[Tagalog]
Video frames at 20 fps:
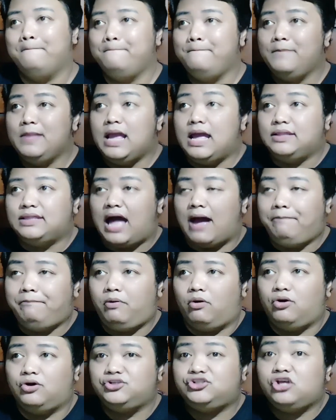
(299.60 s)

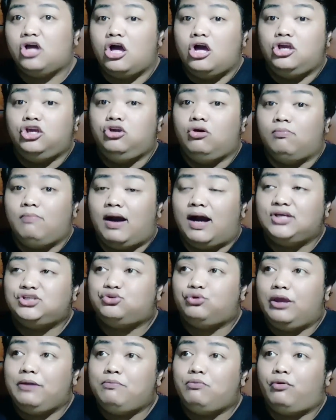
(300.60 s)
Tapos, yung mga
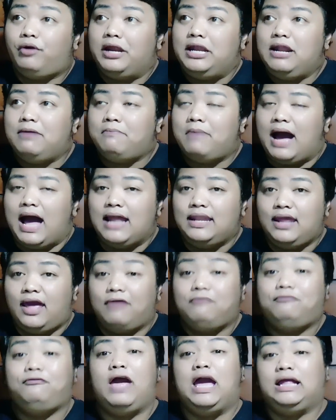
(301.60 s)
swimwear naman,
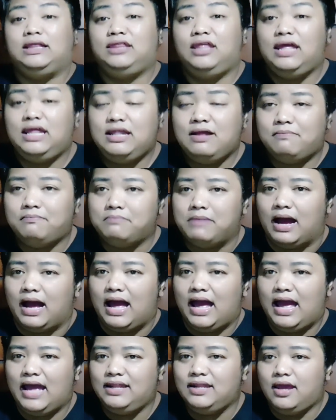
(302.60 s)
effect din
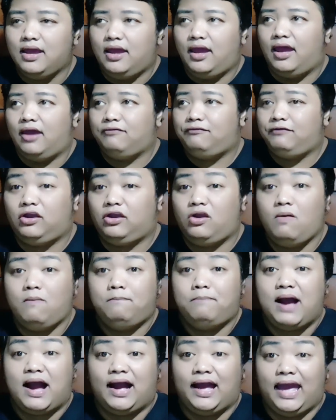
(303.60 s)
naman. Effect
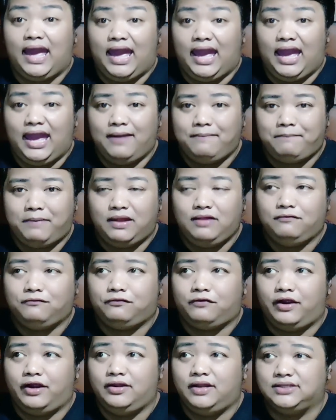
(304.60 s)
pa-cape, in
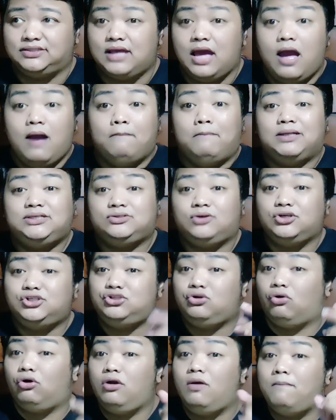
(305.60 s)
fairness. Mas
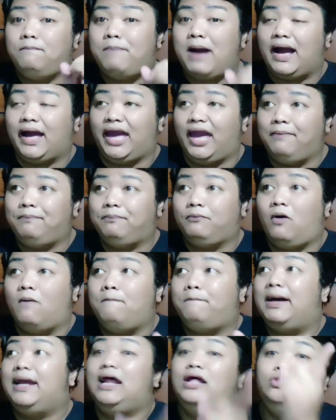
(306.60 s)
gusto ko yung pa-cape
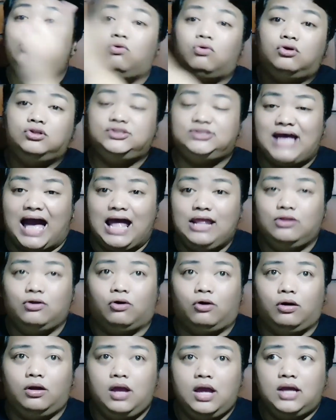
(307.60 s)
kumpara noon sa
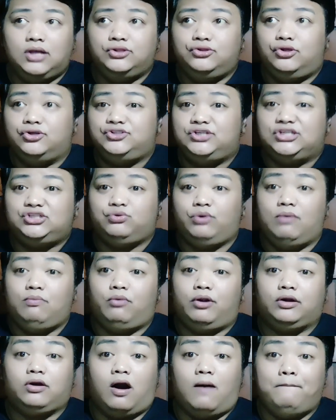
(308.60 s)
ano, dun sa
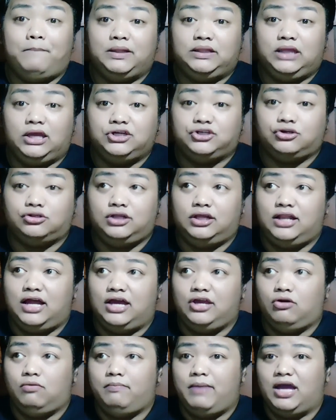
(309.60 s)
swimmer competition nila,
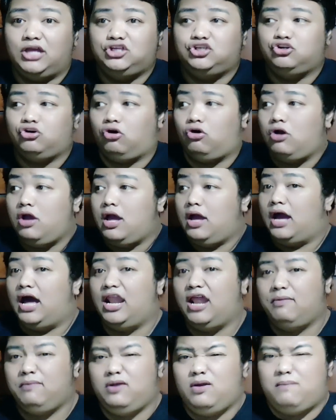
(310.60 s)
yung medyo,
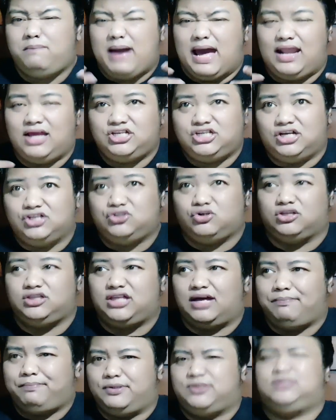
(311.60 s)
alam mo yung para siyang suot,
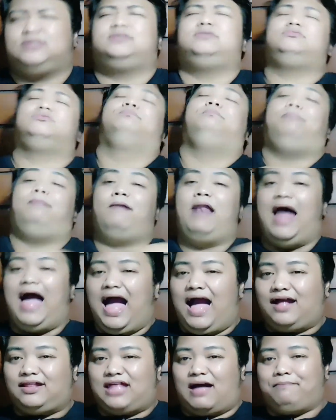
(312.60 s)
tapos,
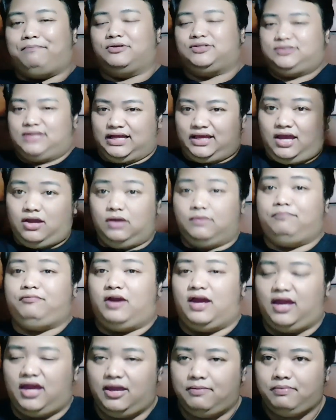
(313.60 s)
plak, tapos naging
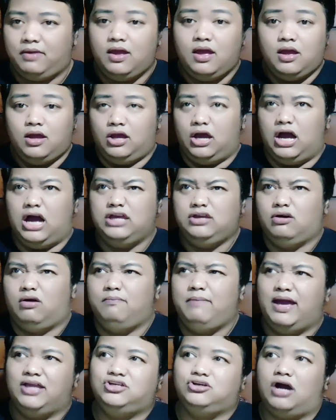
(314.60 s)
cape ayo
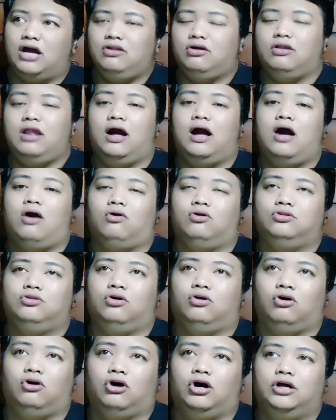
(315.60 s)
medyo ano lang ako
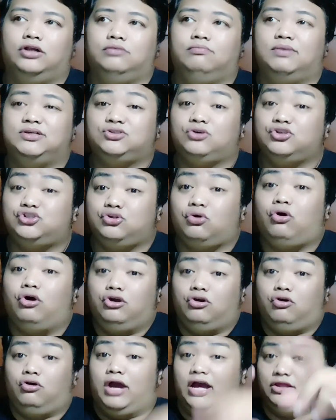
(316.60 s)
doon. Mas gusto ko
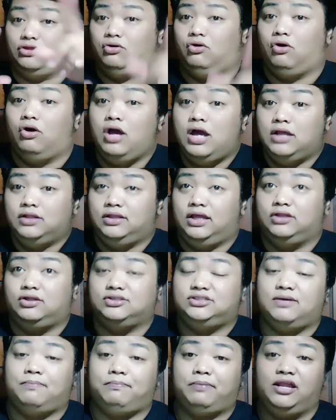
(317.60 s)
yung ito, dito
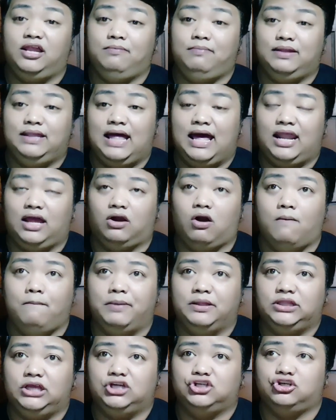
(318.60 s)
sa preliminary
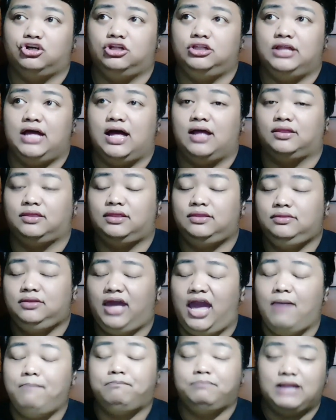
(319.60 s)
competition na
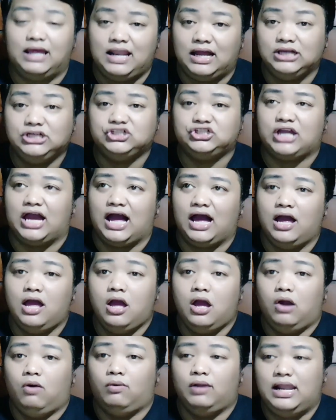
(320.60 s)
cape na lang siya.
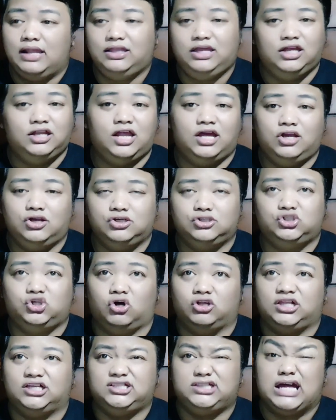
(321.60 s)
Well, hindi na yung
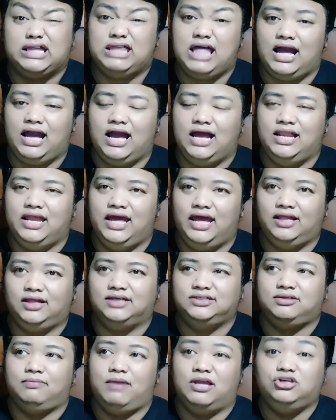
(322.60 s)
suot at tatanggalin
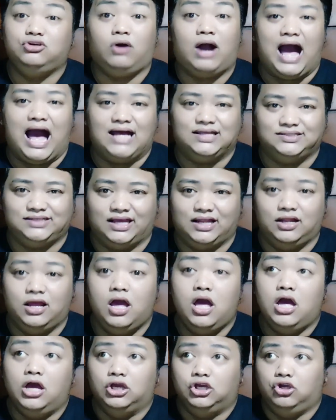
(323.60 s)
kasi medyo hassle
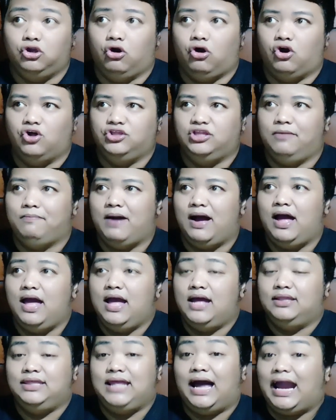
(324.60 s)
yon di ba?
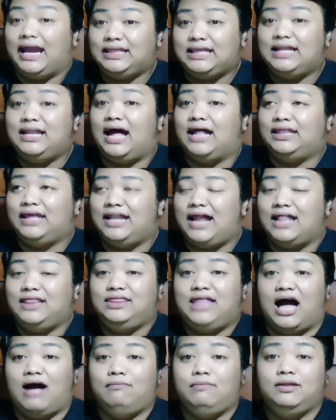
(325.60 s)
Nakita natin ang
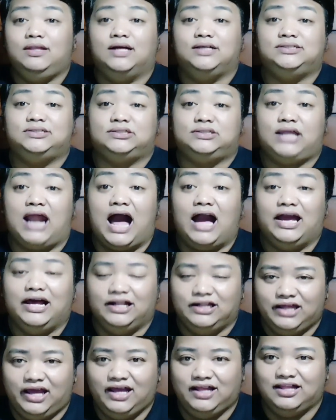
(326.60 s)
dami
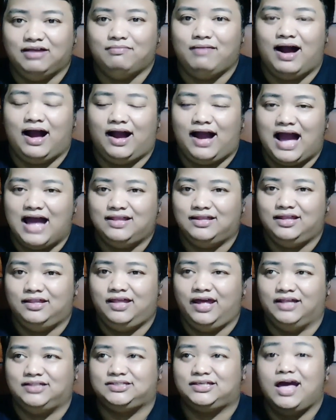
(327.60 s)
nag-struggling na mga
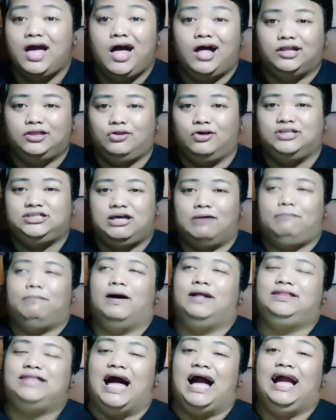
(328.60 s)
candidates doon sa
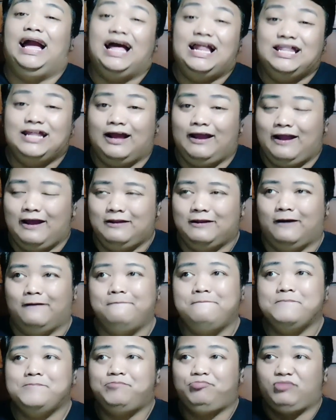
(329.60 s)
pagtanggal ng ganon.
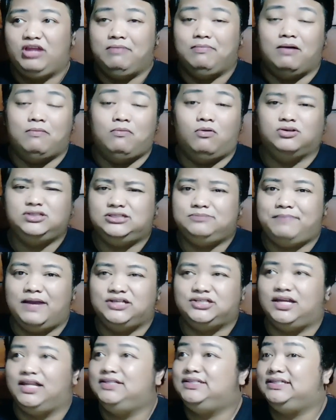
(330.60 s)
Di ba? Most
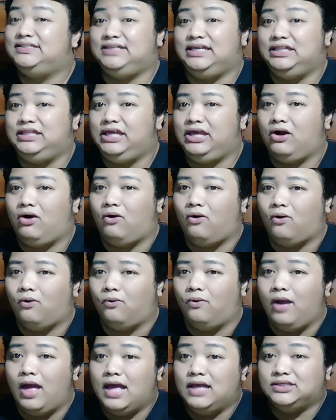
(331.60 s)
especially si CDO,
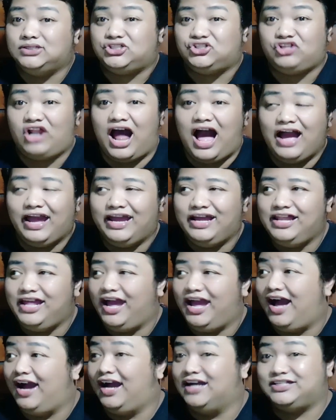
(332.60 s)
struggling
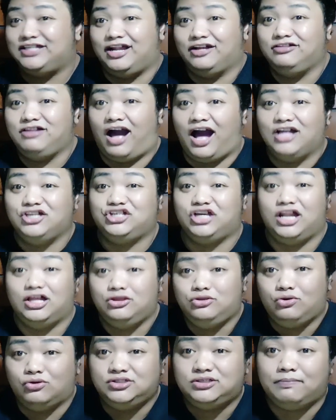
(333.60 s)
hanggang sa naglakad siya ng
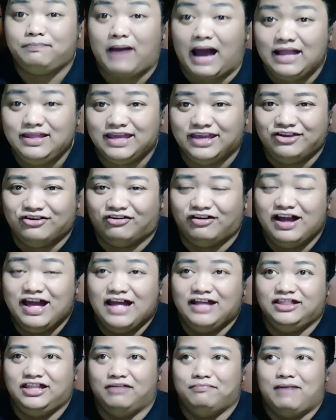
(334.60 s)
doon sa paa niya yung,
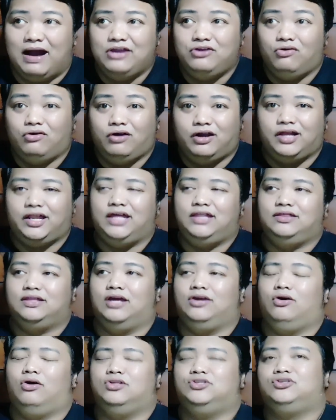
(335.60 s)
di ba, yung green na
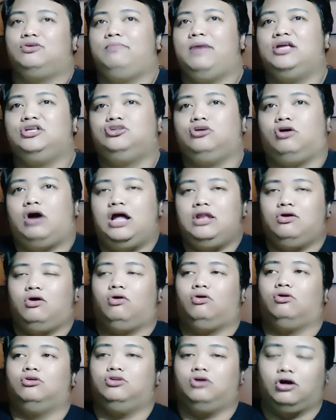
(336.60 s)
yon So, medyo ano
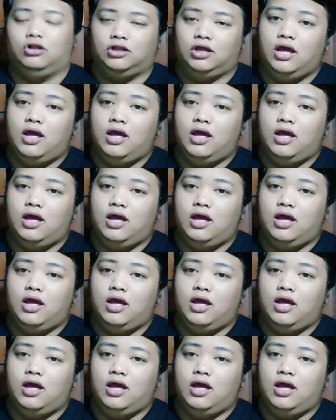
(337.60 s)
ako doon.